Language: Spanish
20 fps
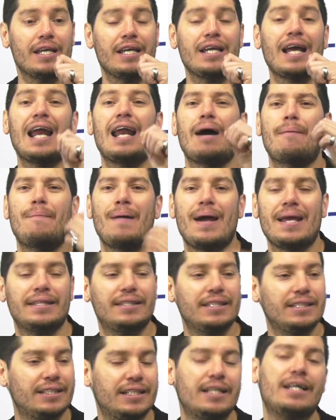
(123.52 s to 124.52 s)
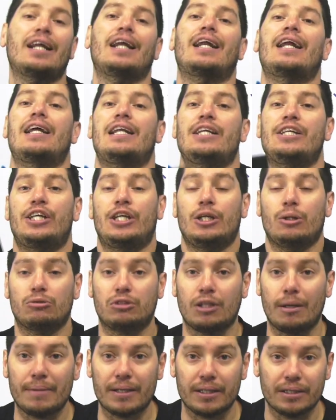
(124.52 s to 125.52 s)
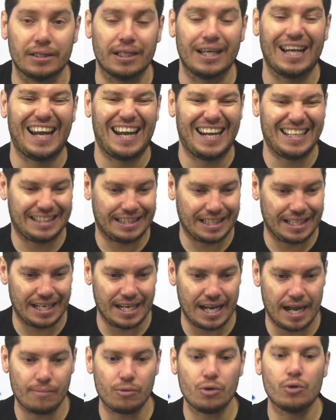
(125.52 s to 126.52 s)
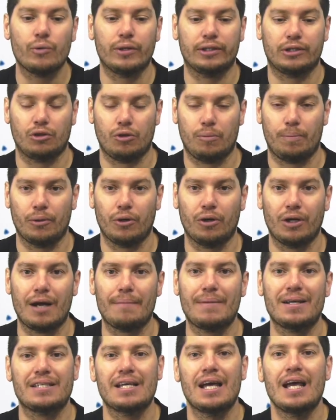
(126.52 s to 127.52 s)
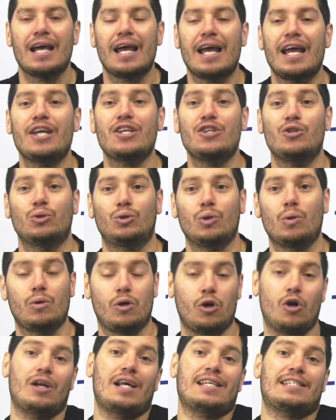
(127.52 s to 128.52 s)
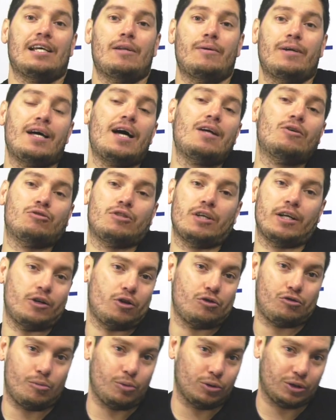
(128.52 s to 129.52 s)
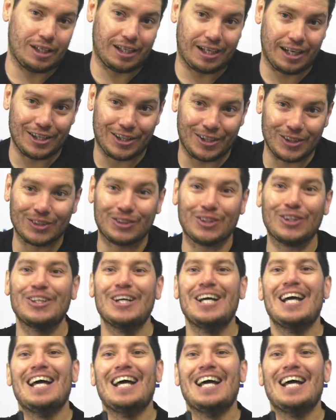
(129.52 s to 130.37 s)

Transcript: y a las 23 religiosamente estrenamos nuestros programas en YouTube, con la salvedad, o sea que no somos tan religiosos,